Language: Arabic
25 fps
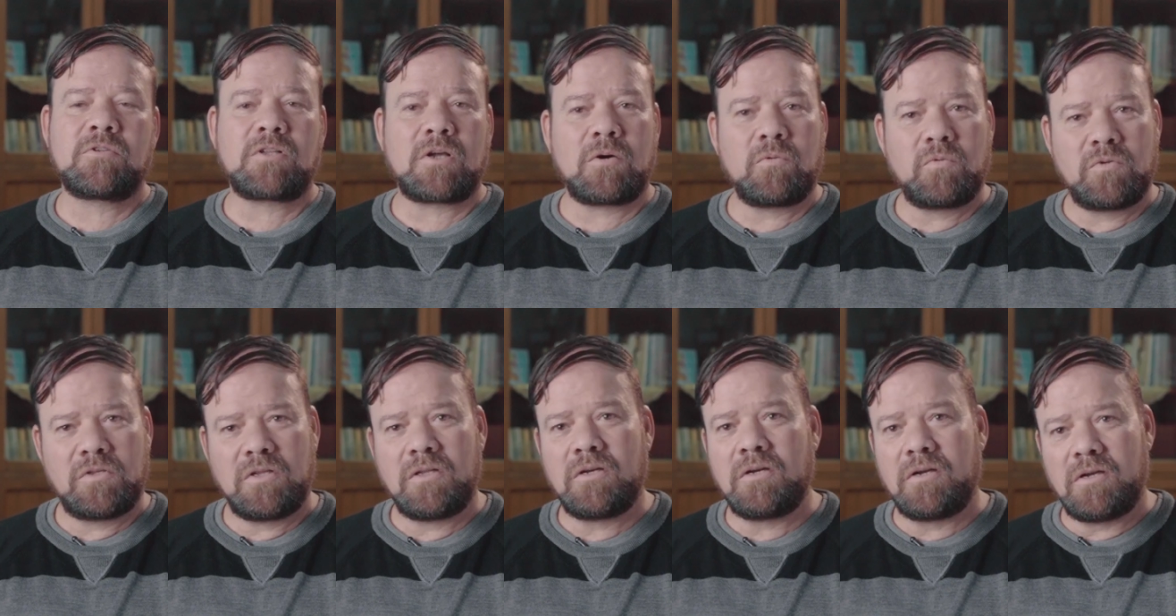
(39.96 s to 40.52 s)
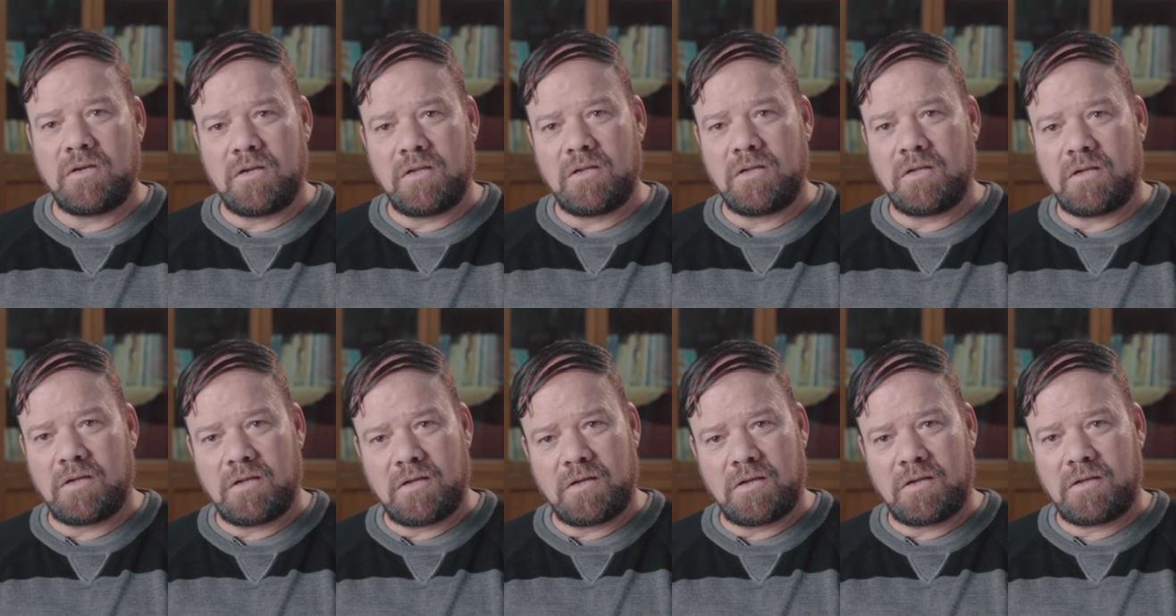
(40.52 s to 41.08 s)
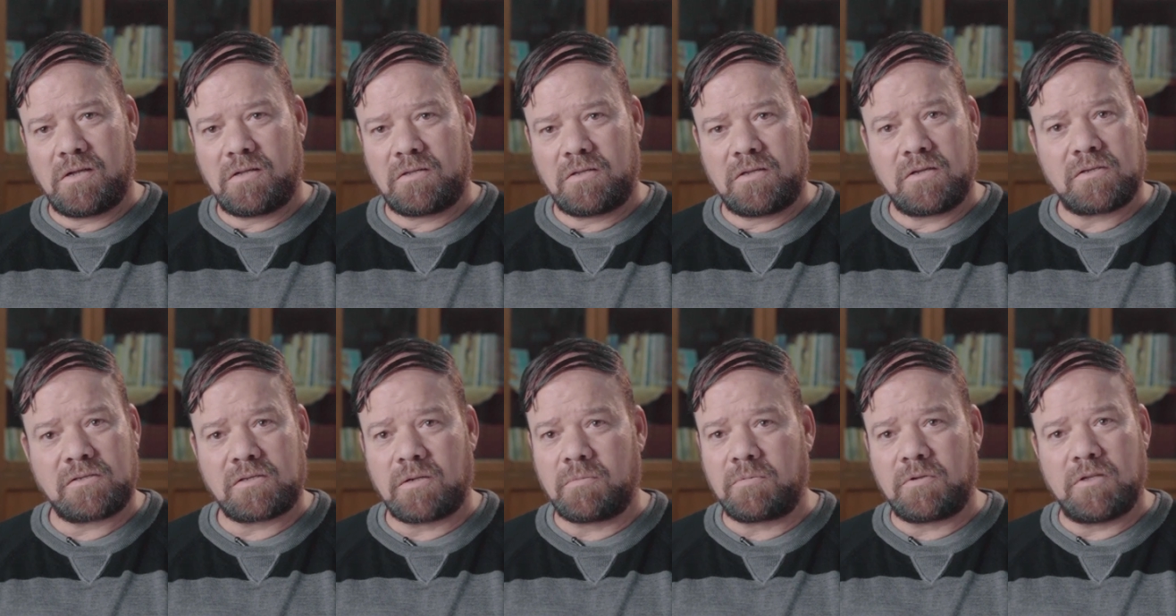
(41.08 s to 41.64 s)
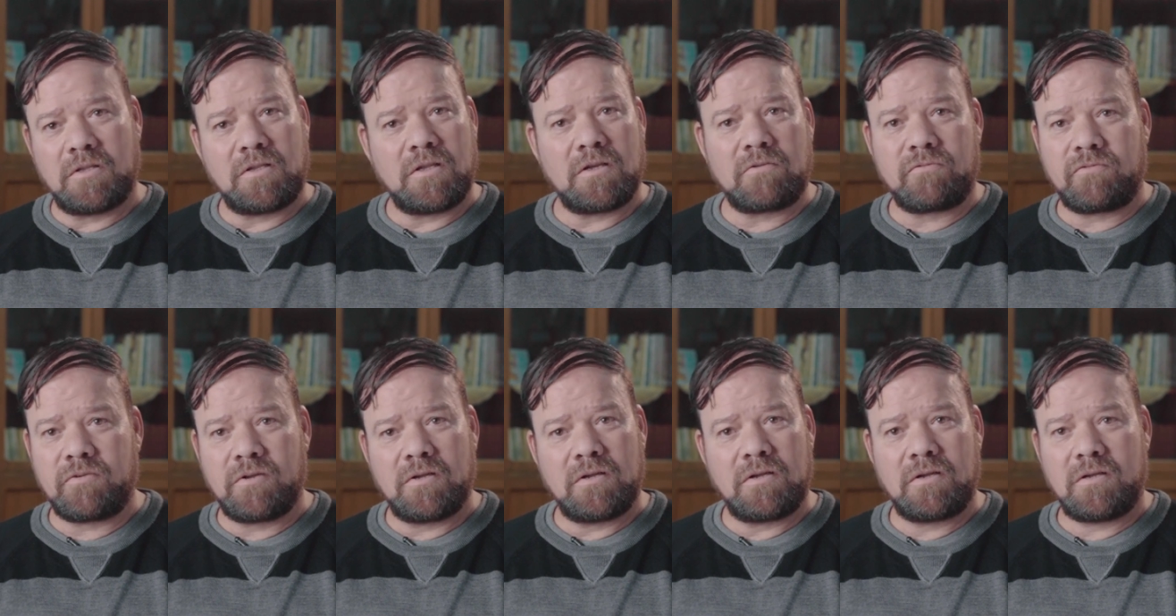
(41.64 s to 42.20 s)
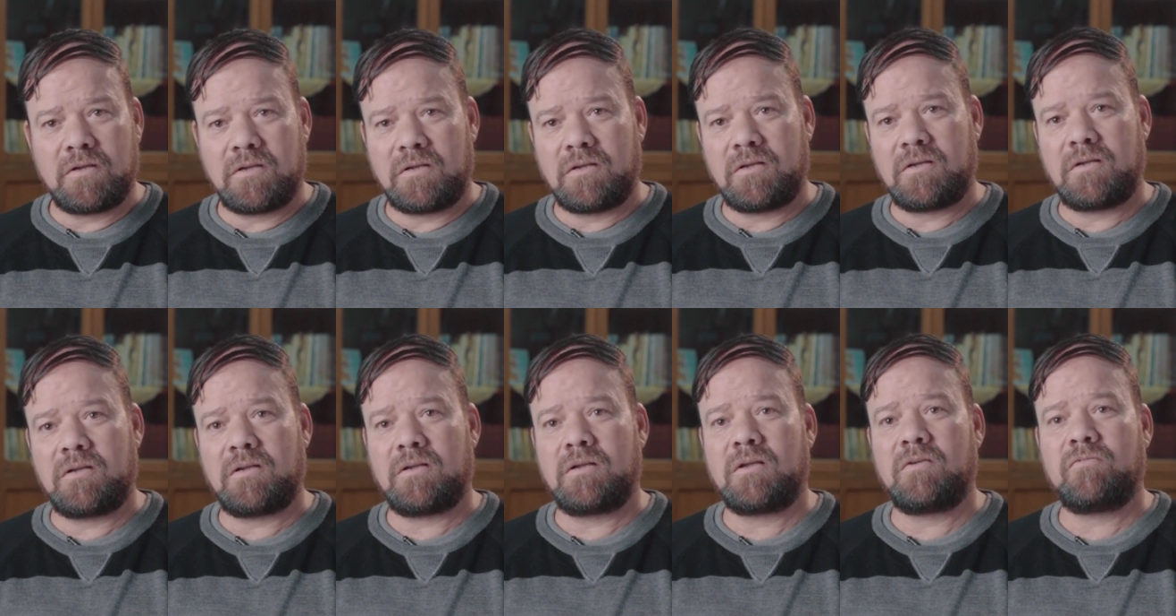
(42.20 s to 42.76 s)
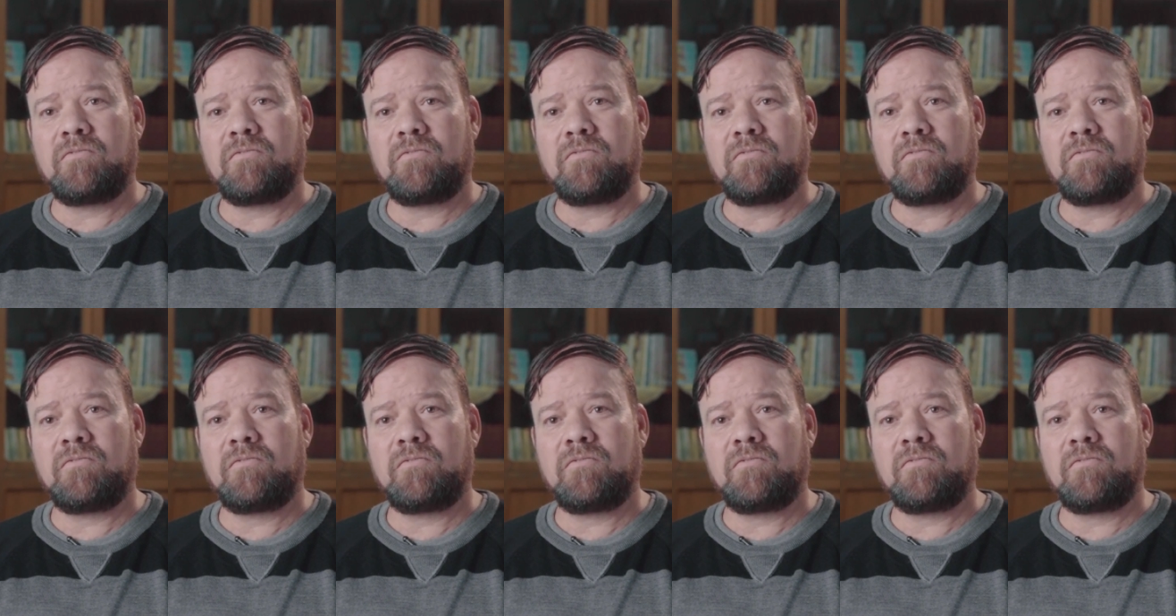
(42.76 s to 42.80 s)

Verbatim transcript: متعودين إن هي تكسب كتير في